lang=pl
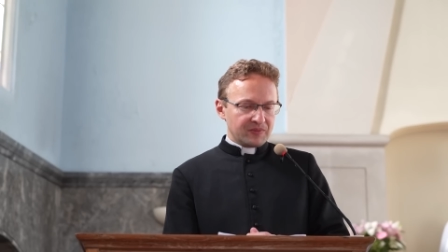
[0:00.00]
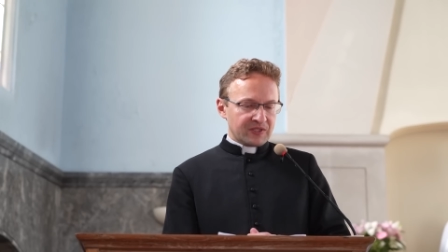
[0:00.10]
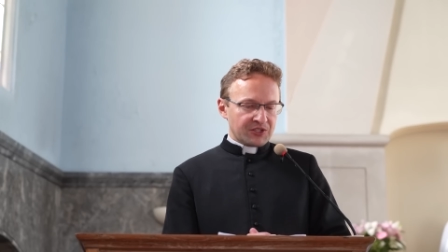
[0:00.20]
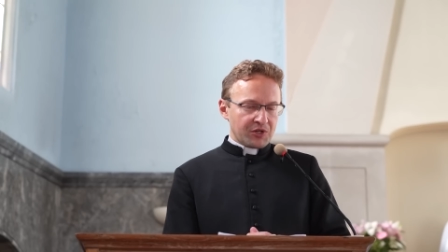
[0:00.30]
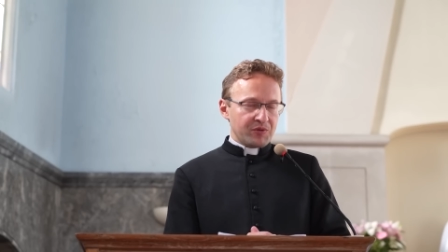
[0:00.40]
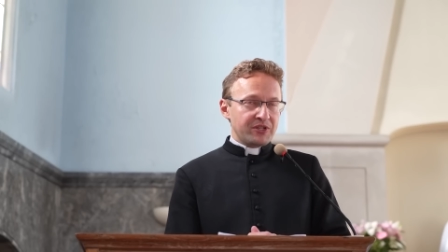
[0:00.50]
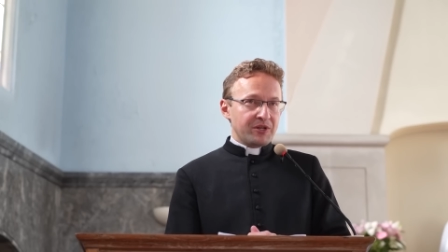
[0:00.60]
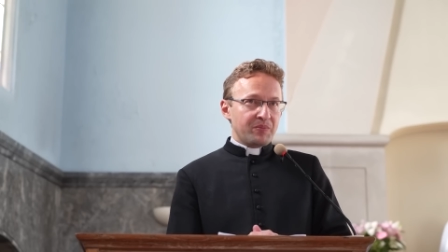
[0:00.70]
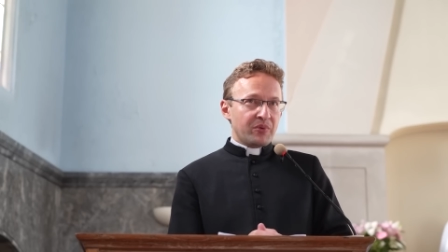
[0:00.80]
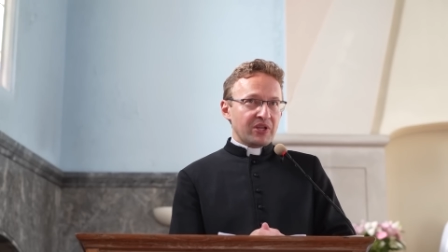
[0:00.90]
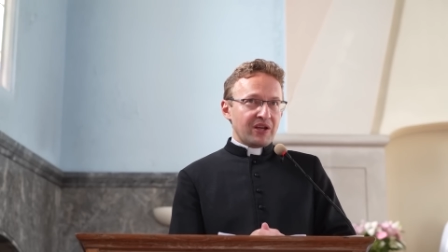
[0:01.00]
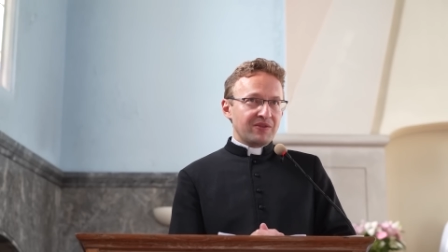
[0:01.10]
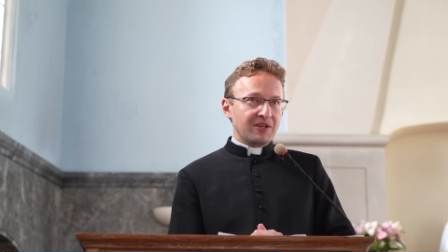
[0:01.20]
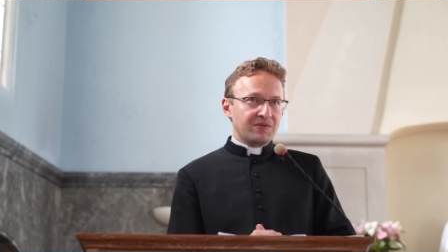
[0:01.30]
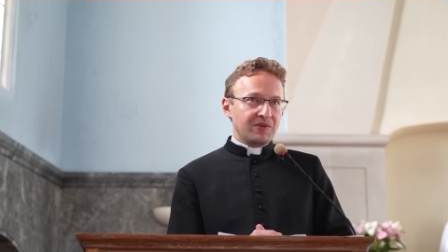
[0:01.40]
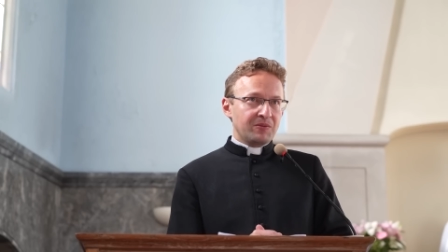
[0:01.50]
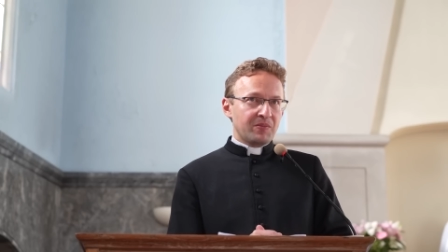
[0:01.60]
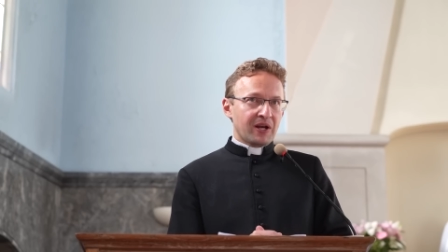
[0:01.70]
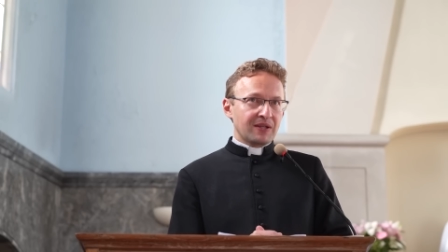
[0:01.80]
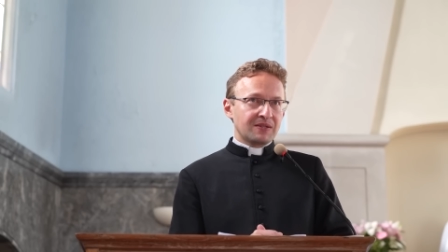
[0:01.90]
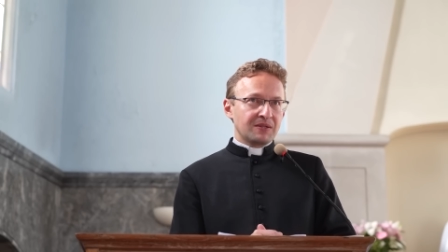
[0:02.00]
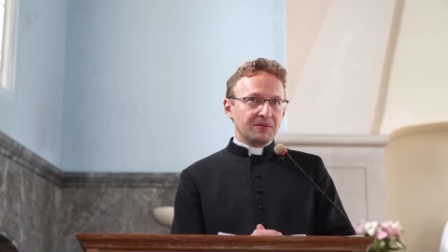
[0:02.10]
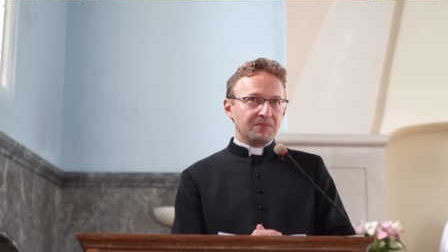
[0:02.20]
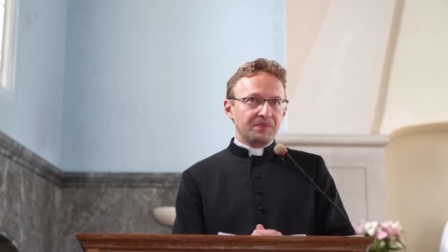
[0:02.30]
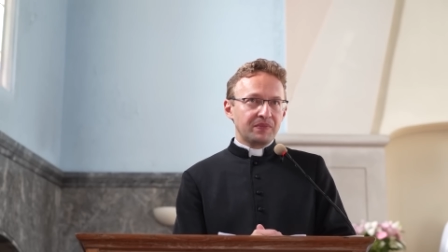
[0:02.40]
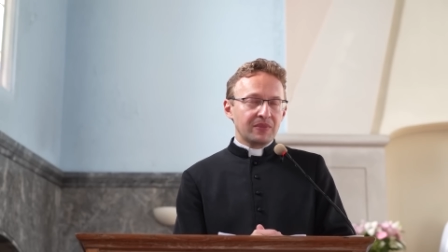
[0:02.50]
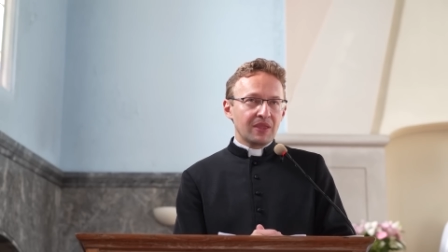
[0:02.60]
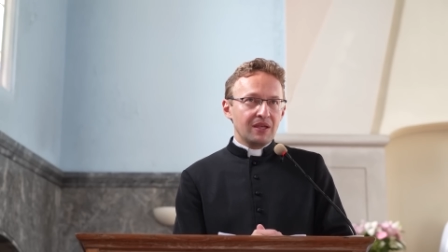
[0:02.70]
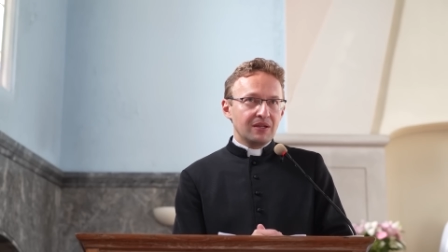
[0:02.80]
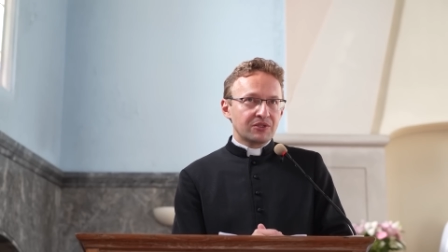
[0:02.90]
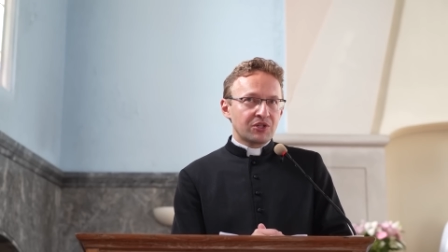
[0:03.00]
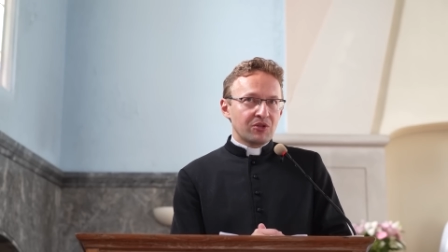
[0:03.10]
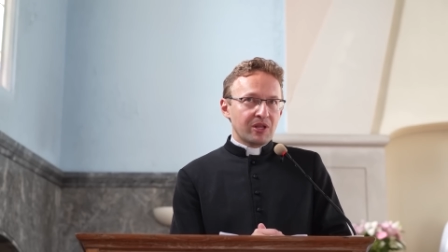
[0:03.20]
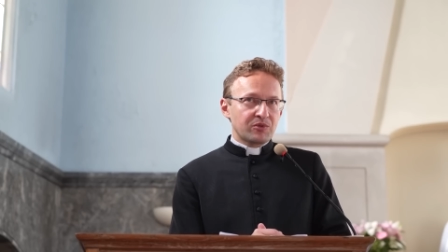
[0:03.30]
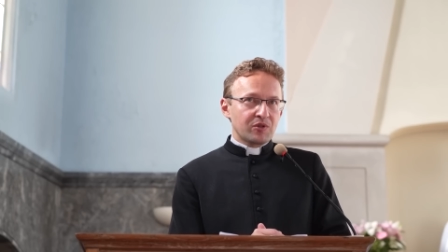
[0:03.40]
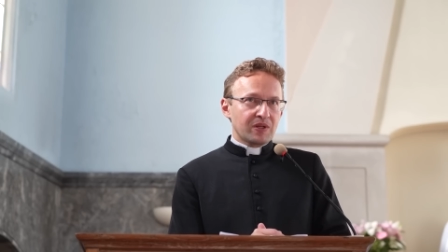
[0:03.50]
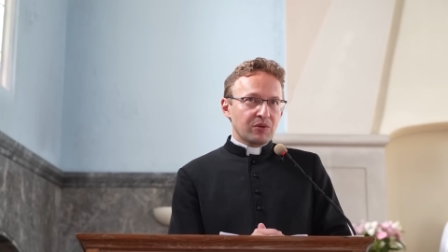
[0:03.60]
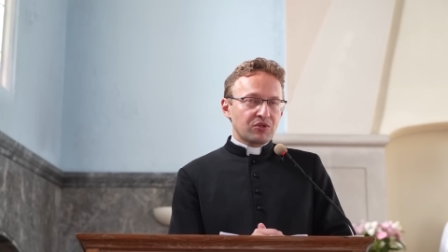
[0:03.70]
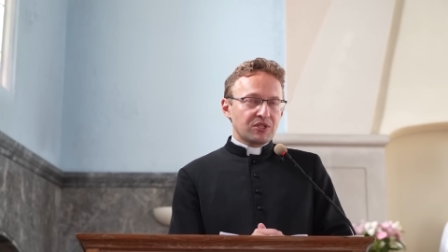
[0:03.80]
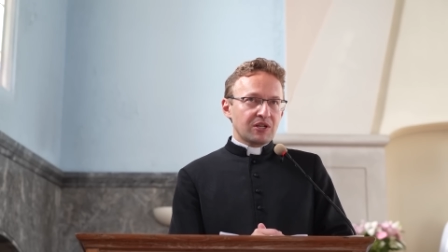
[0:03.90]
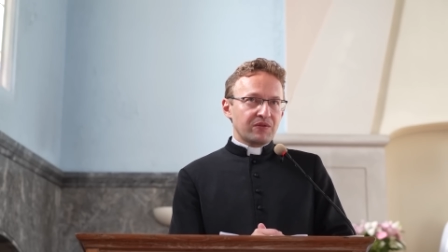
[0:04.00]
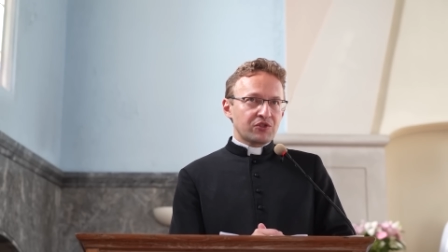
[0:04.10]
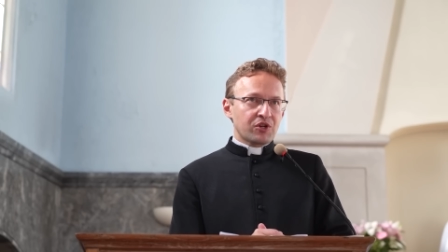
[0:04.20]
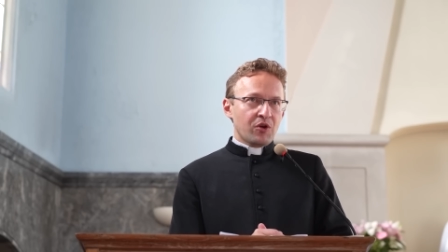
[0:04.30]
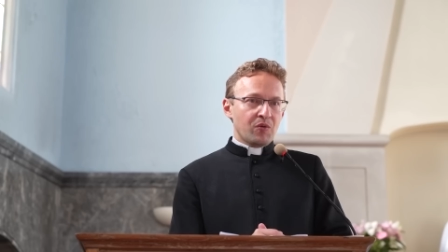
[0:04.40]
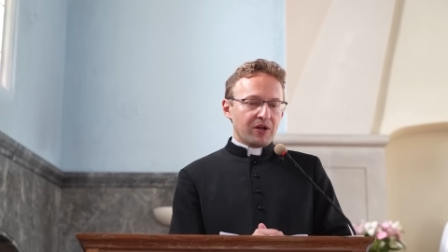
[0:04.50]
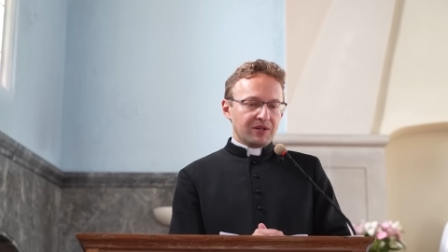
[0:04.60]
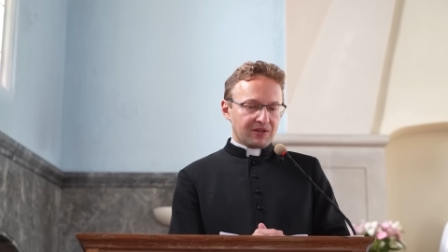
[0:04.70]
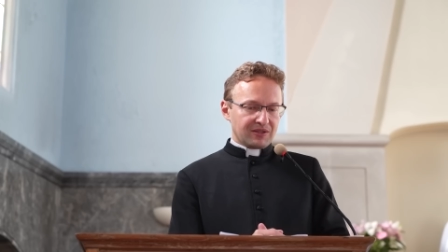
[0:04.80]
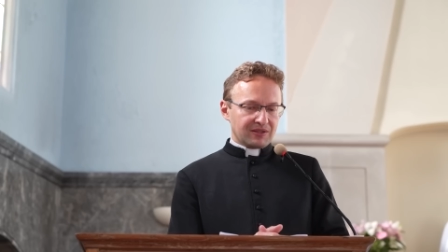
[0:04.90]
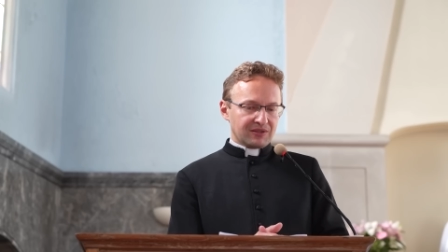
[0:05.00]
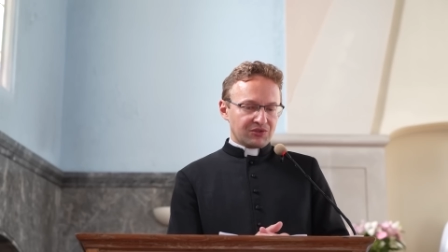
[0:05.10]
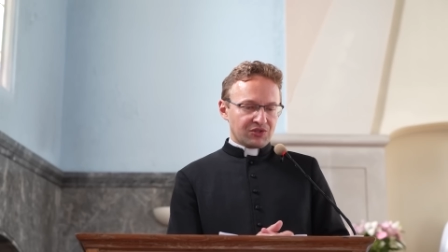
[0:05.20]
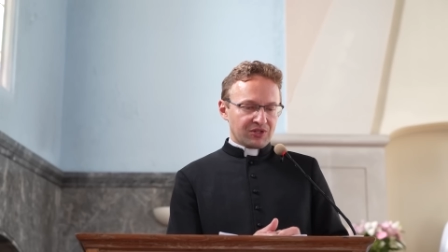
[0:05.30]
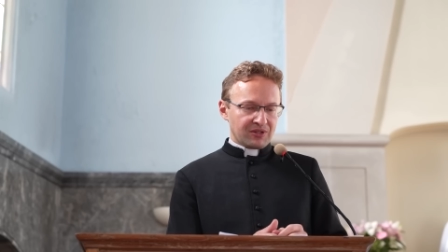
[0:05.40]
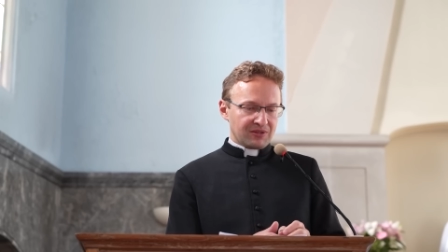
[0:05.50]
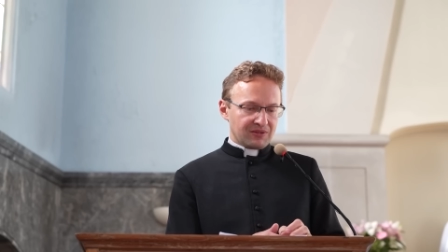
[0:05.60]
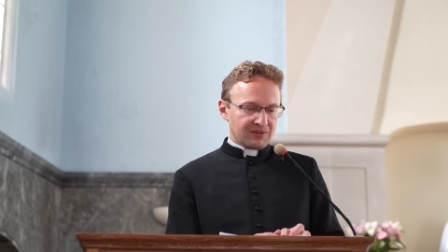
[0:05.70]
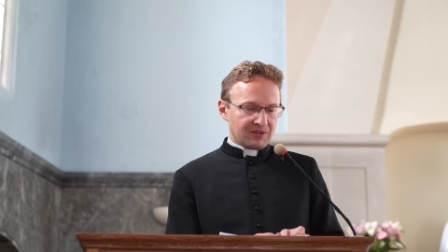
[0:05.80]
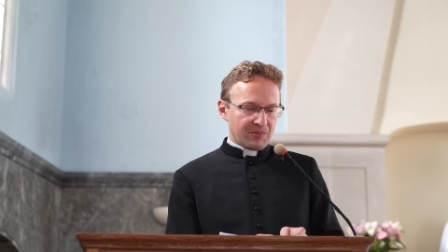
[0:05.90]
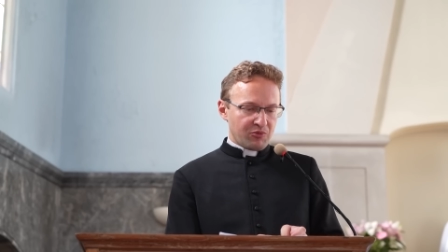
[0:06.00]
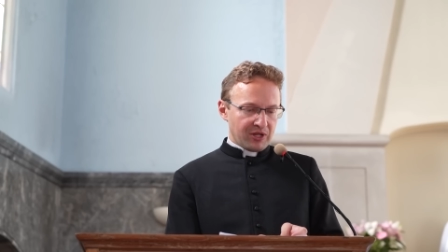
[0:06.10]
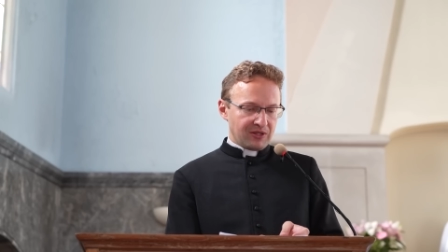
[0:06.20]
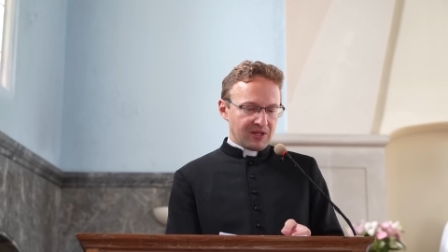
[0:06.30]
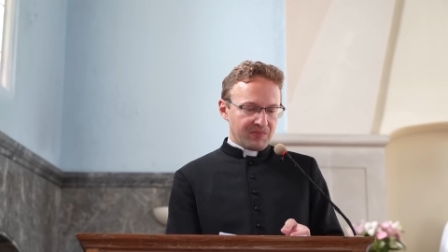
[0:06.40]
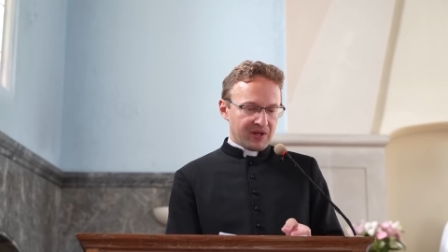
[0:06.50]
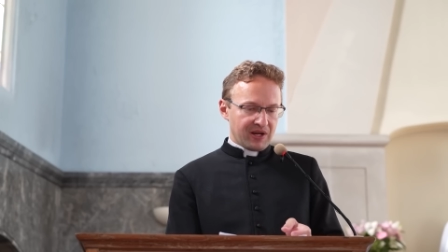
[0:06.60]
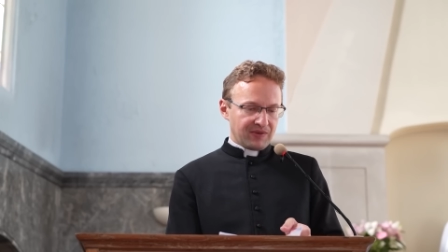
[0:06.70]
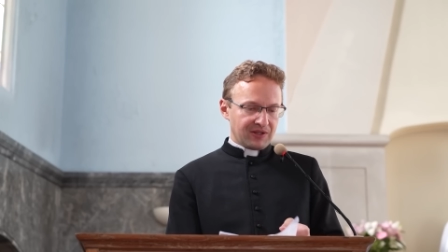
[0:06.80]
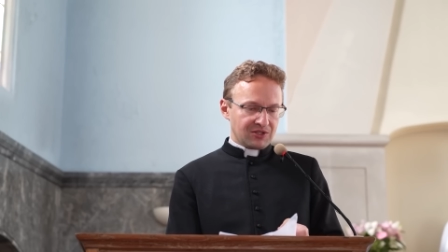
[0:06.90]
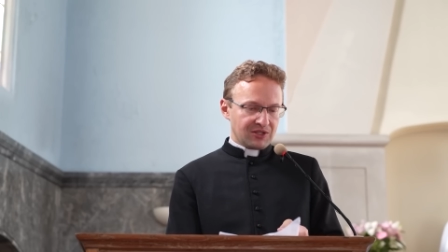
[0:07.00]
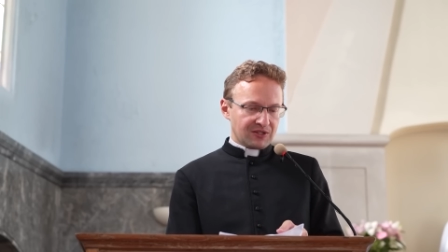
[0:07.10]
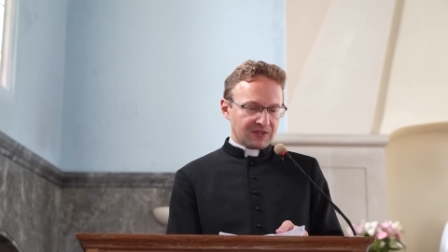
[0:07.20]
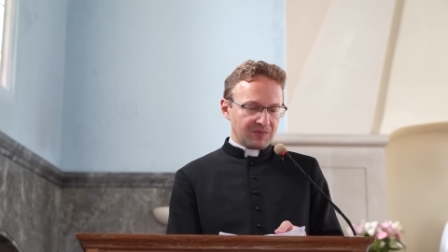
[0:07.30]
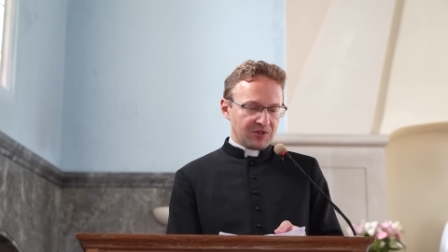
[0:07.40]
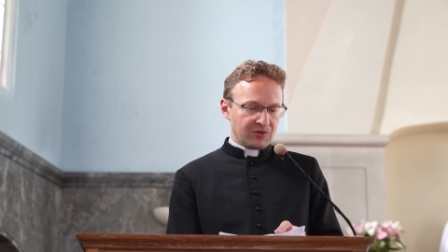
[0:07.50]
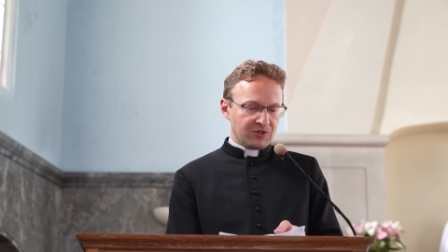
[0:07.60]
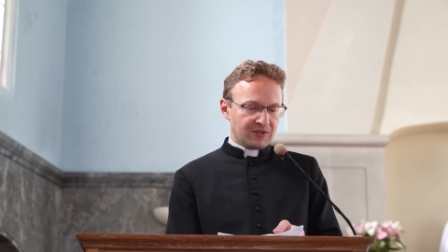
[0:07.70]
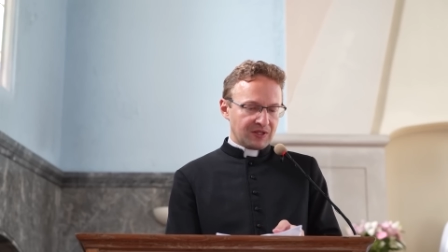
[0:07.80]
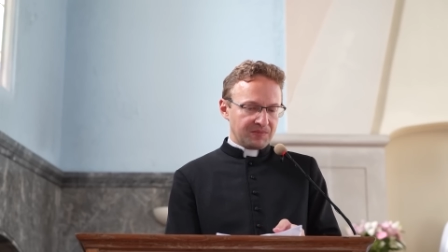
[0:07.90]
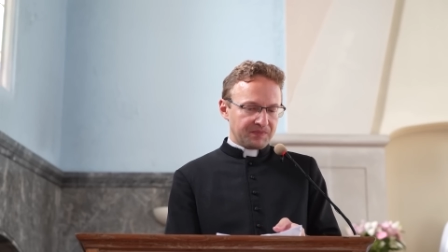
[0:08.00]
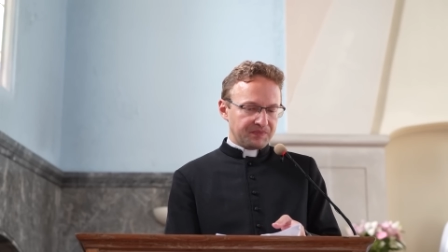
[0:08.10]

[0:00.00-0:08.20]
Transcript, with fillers: zaczęły się pojawiać w ich pracy, czy to na przykład nauczyciele w szkołach, e, czy kapłani na parafiach, czy też sami rodzice,